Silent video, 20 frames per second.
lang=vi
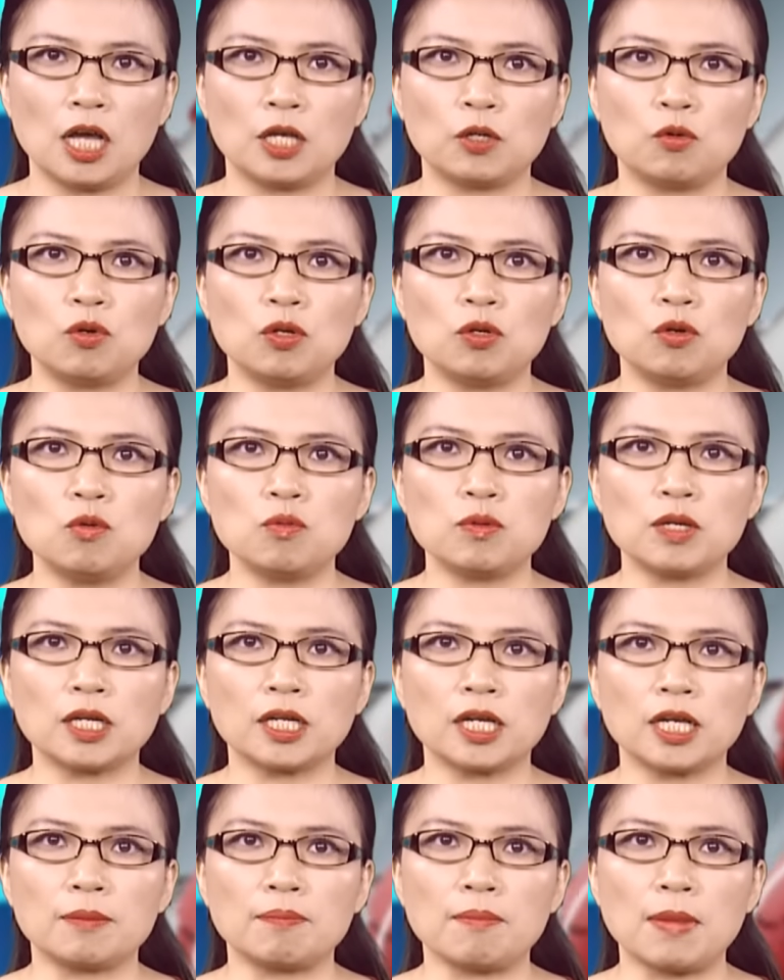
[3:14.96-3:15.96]
Hải quân Úc đã
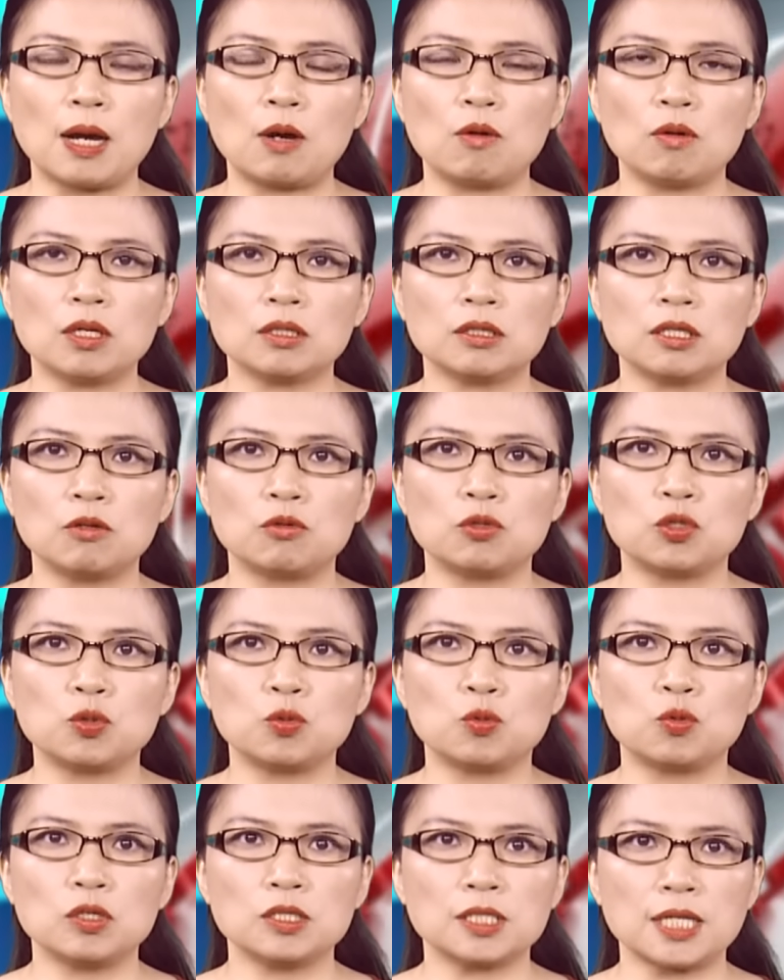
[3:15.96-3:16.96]
cảnh báo các tàu
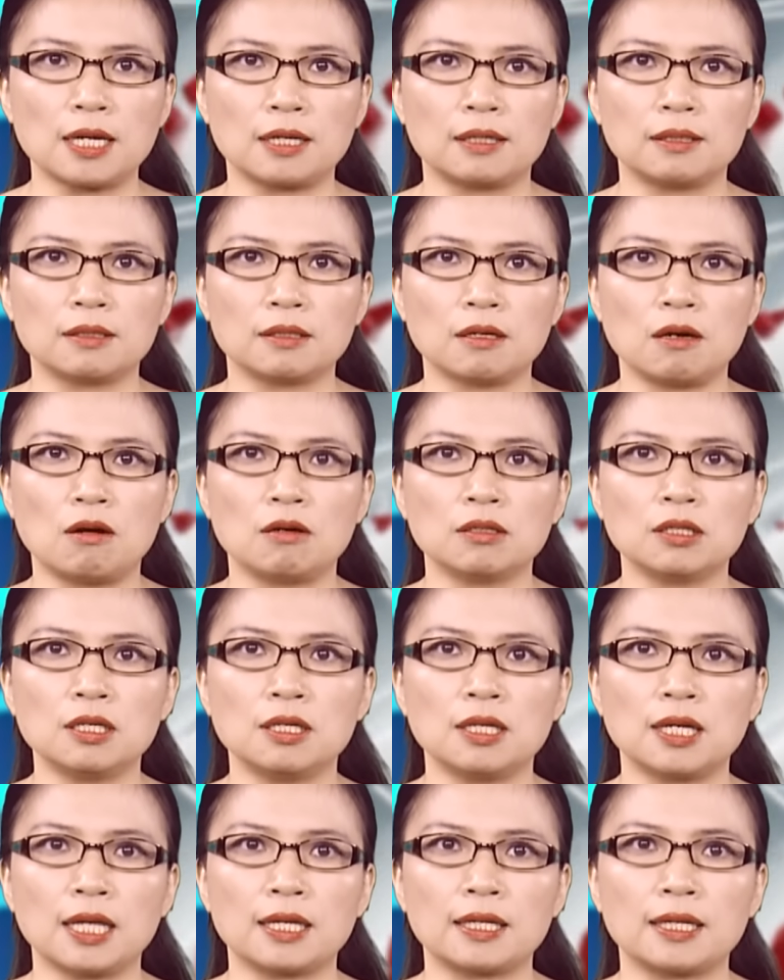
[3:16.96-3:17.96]
Trung Quốc rằng có
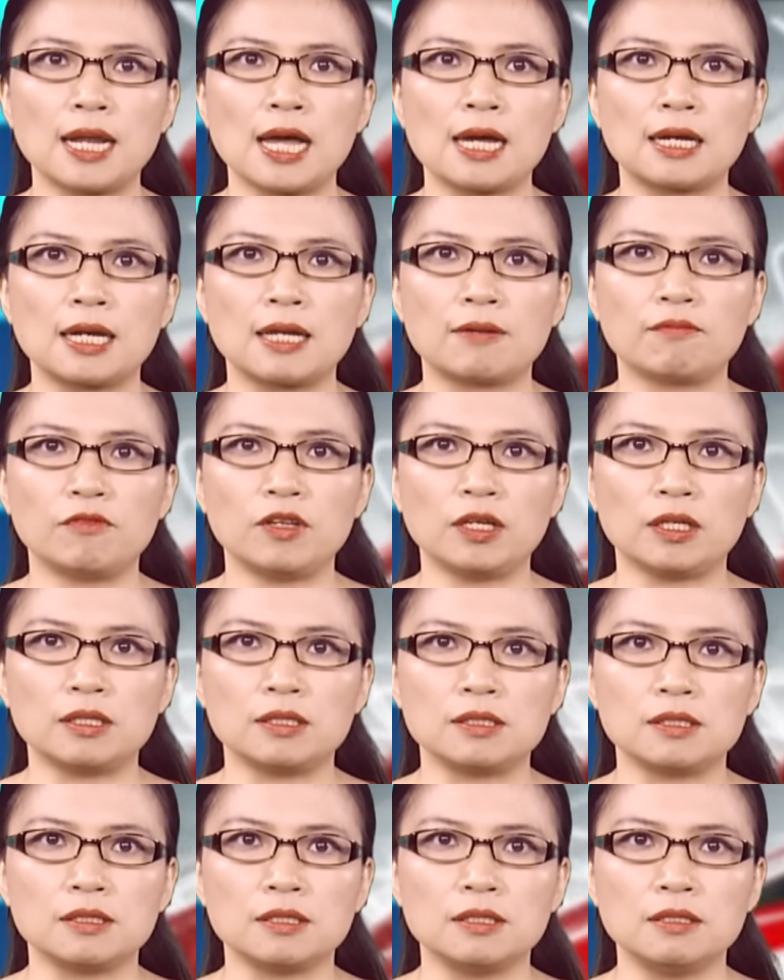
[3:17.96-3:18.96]
thợ lặn đang làm việc
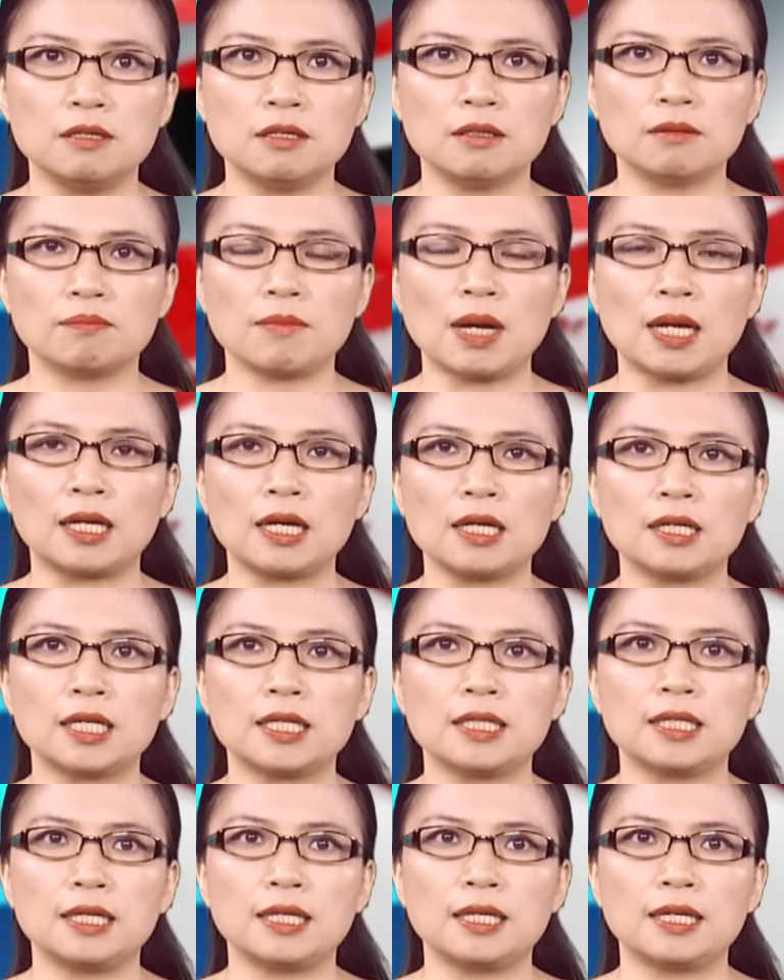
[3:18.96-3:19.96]
ở dưới nước bằng các
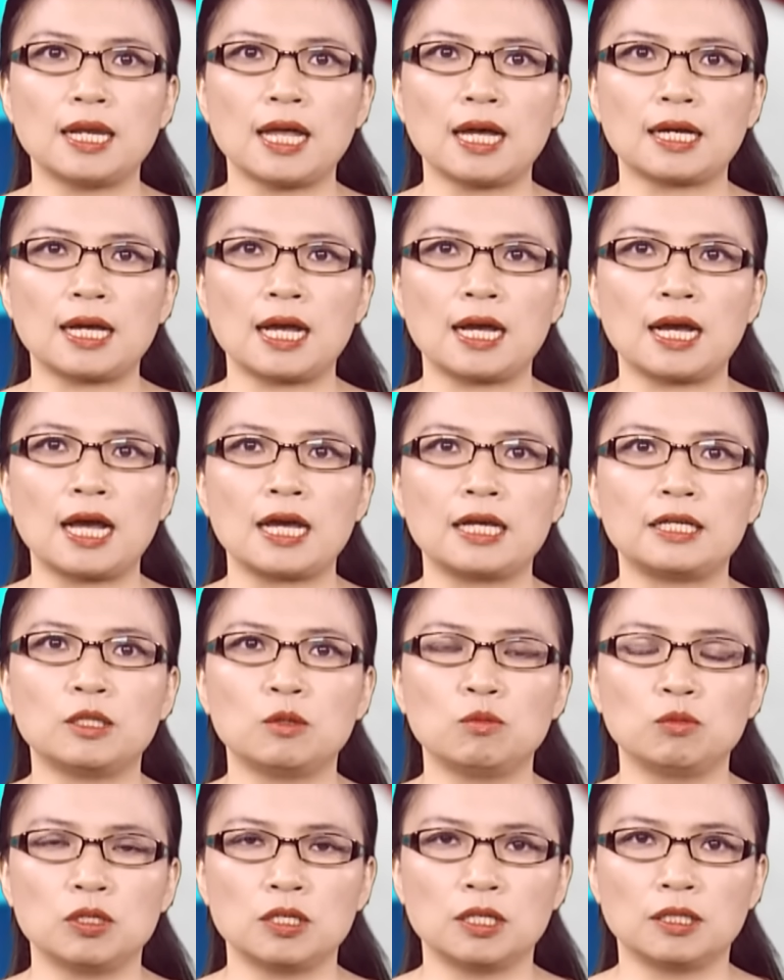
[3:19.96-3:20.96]
kênh liên lạc hàng hải
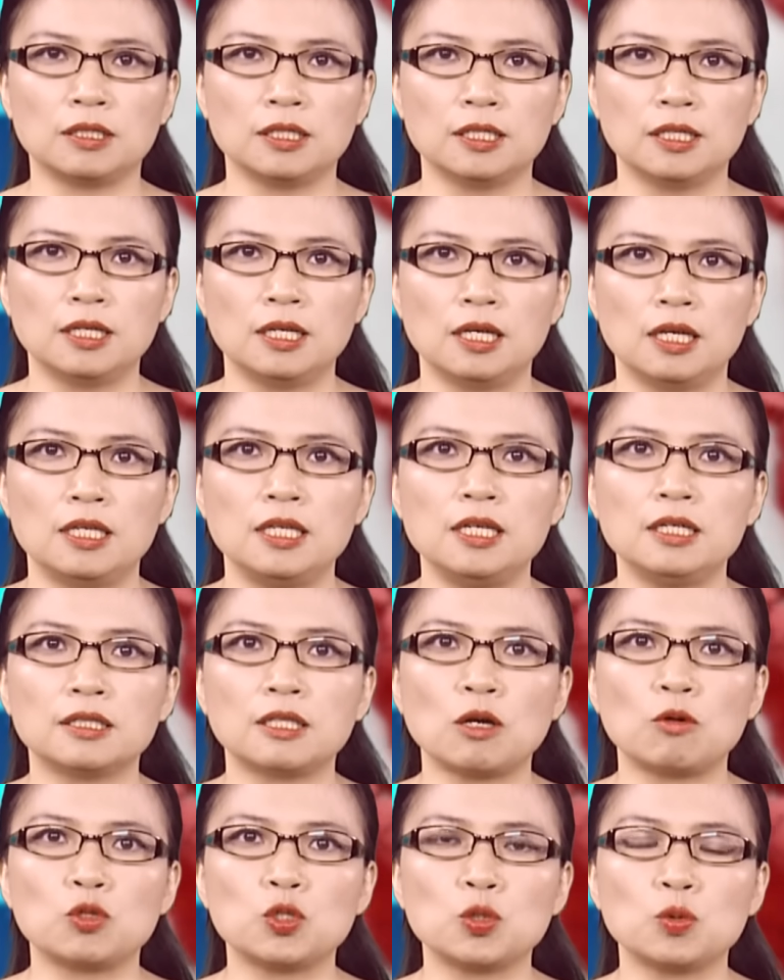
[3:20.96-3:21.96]
thông thường – nhưng
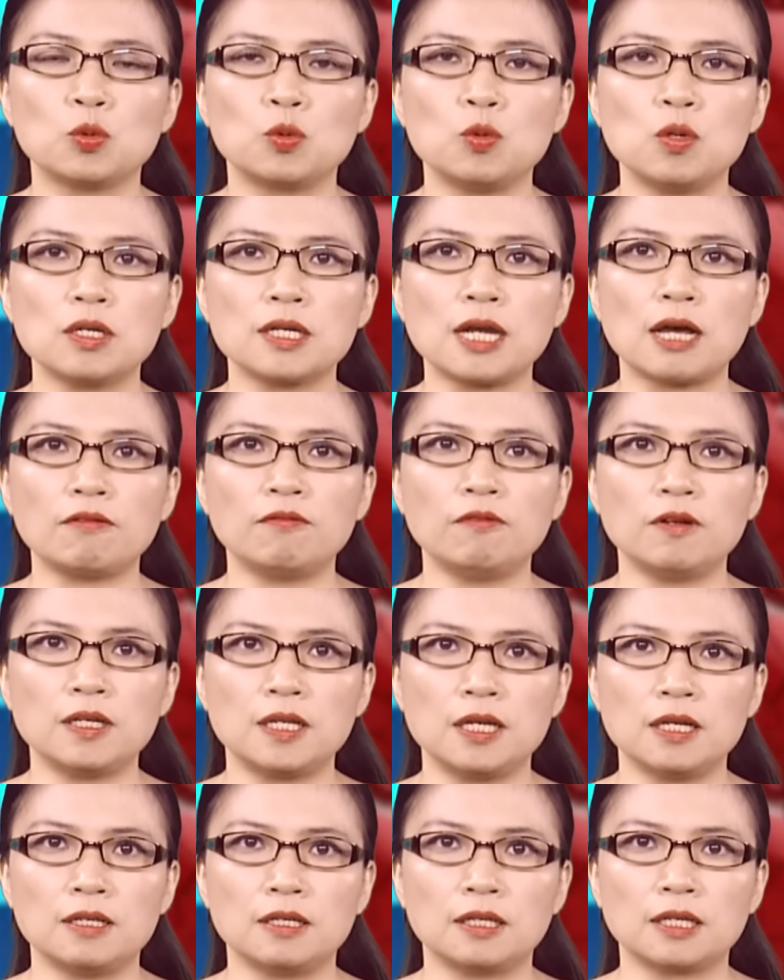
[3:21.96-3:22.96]
tàu Trung Quốc đã
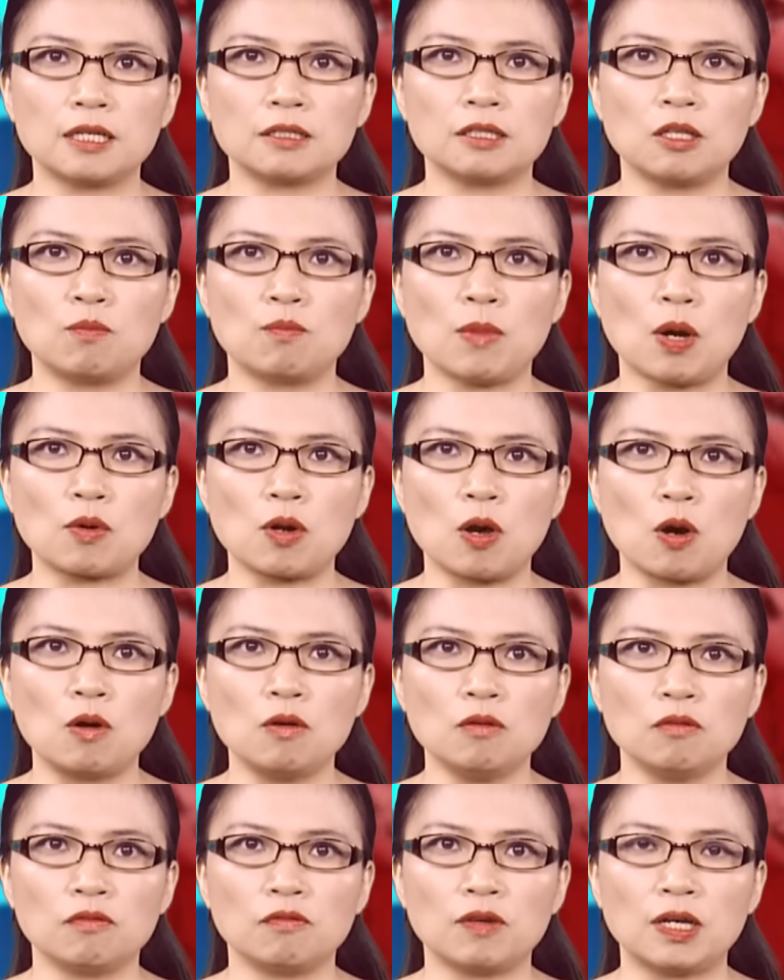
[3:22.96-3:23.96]
phớt lờ các thông báo
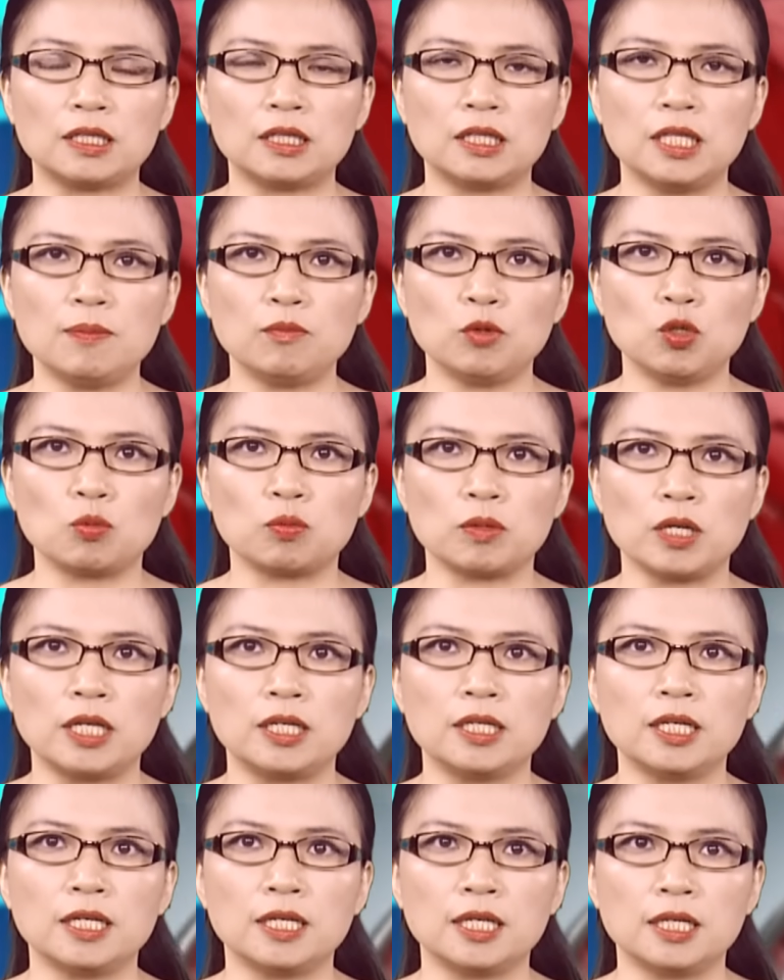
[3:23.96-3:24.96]
đó và tiếp tục
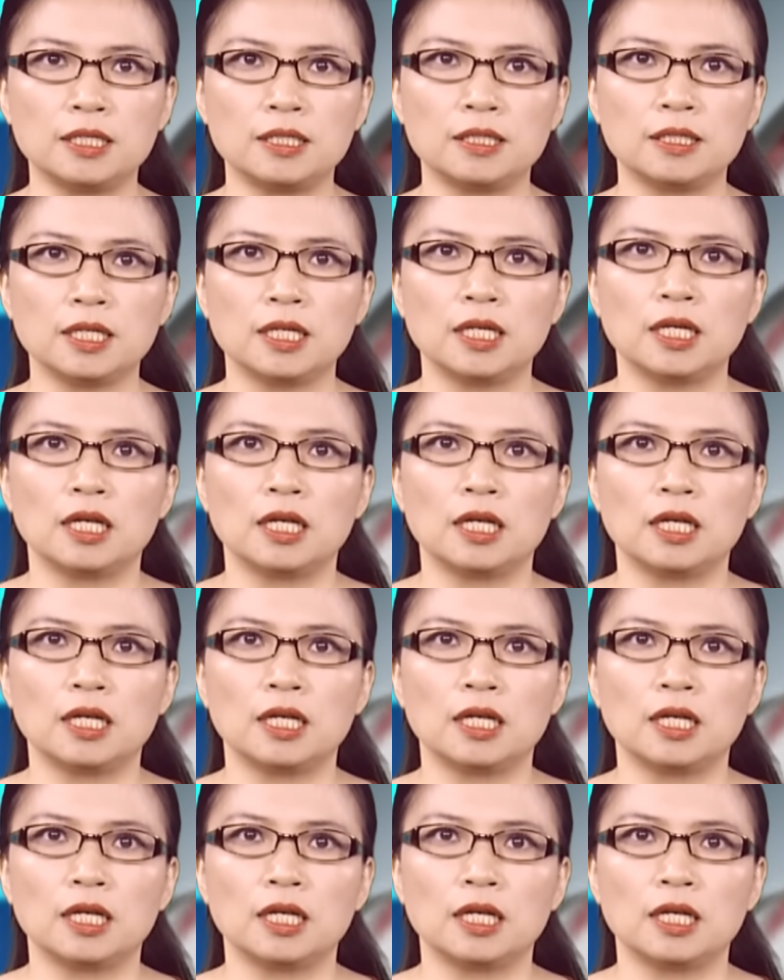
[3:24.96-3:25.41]
đến gần hơn,